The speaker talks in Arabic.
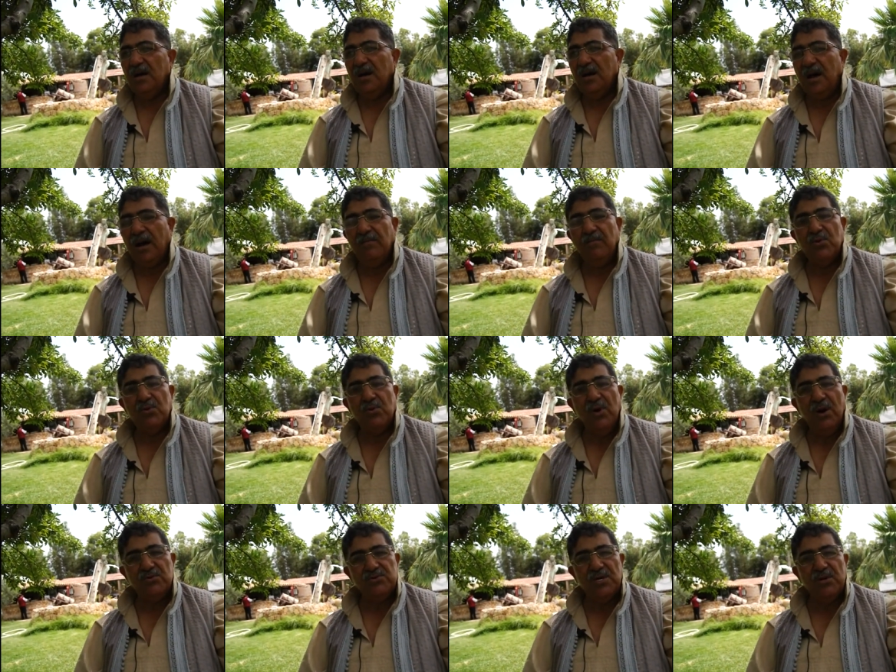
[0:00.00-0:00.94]

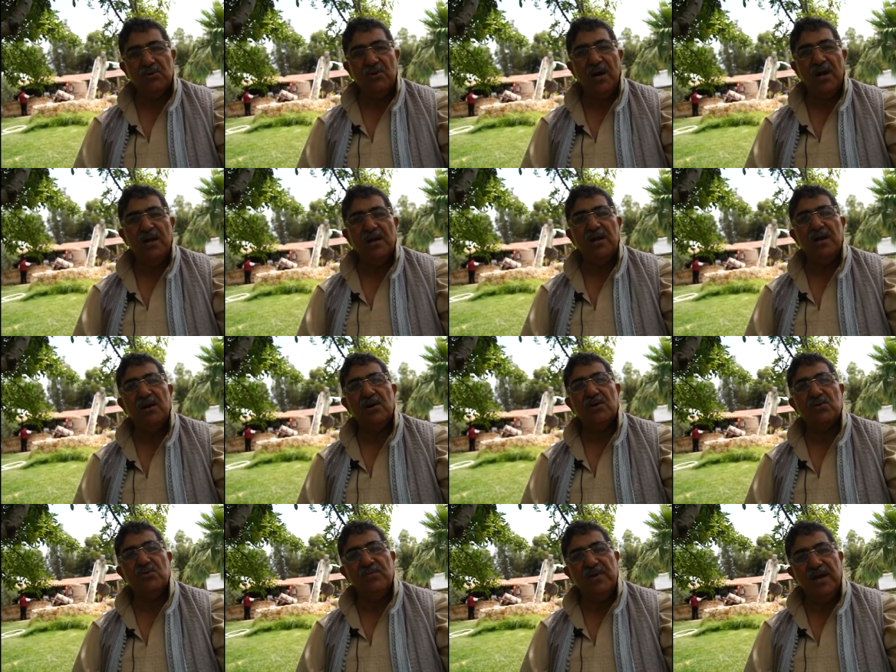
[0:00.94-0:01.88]
عمروها وزاروها
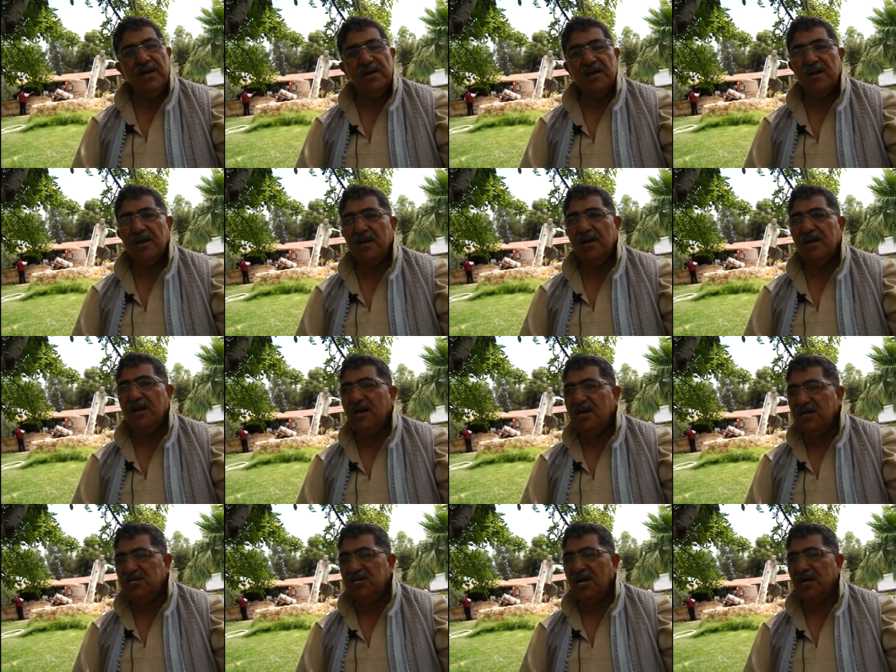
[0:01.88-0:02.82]
الرومان
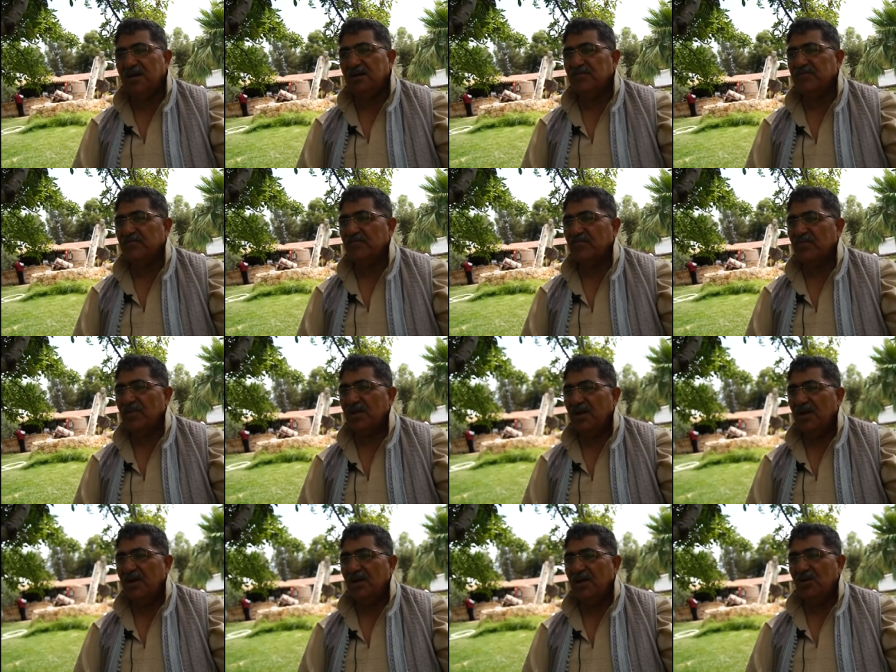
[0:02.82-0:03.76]
ثاني شيء
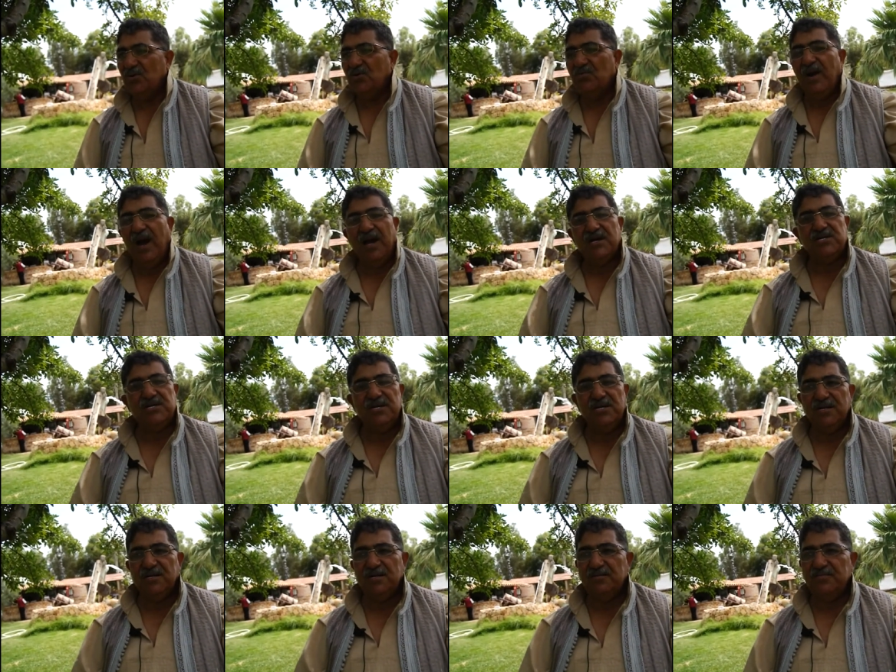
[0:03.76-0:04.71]
هم
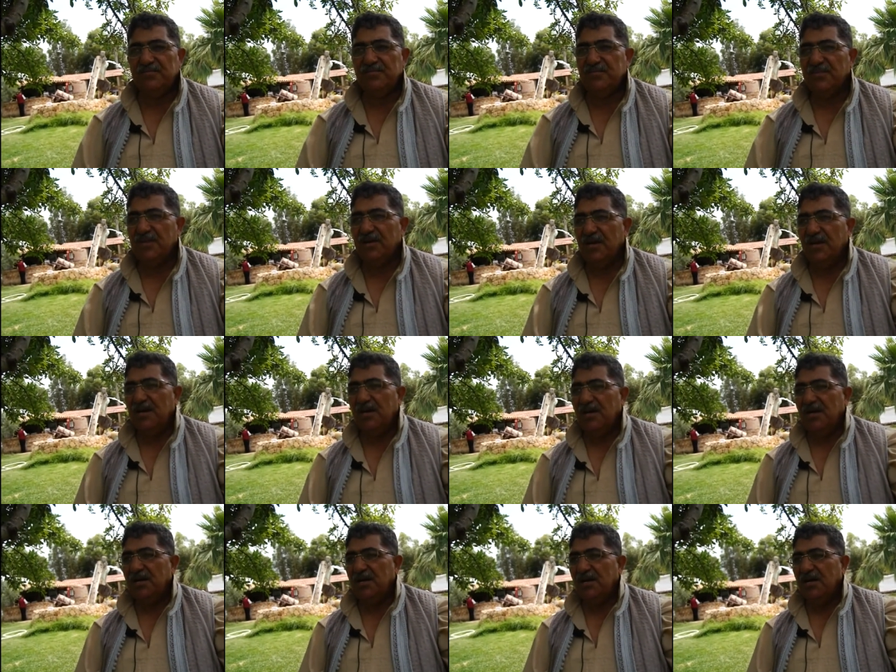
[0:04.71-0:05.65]
حاجتين
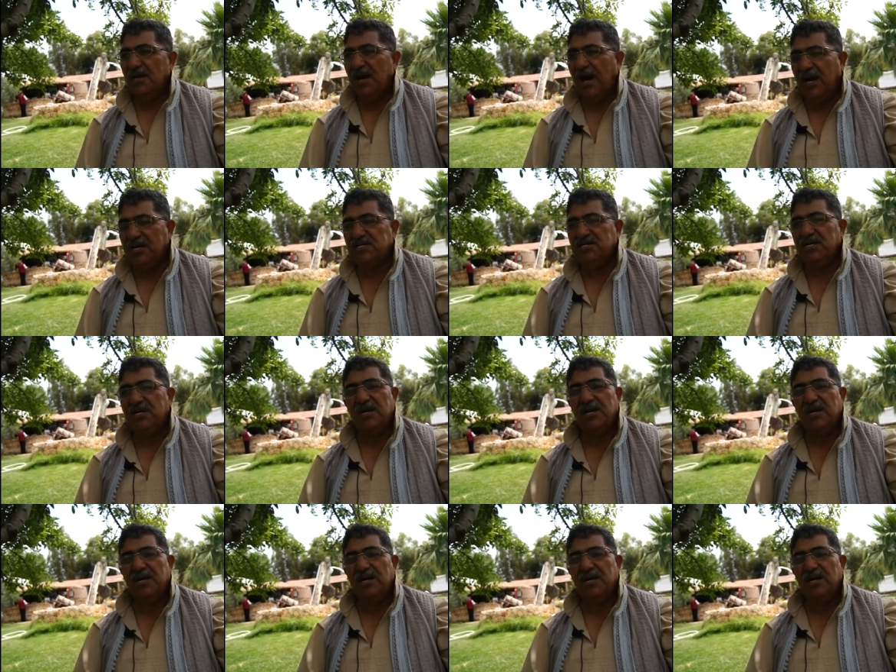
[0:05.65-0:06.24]
حاجتين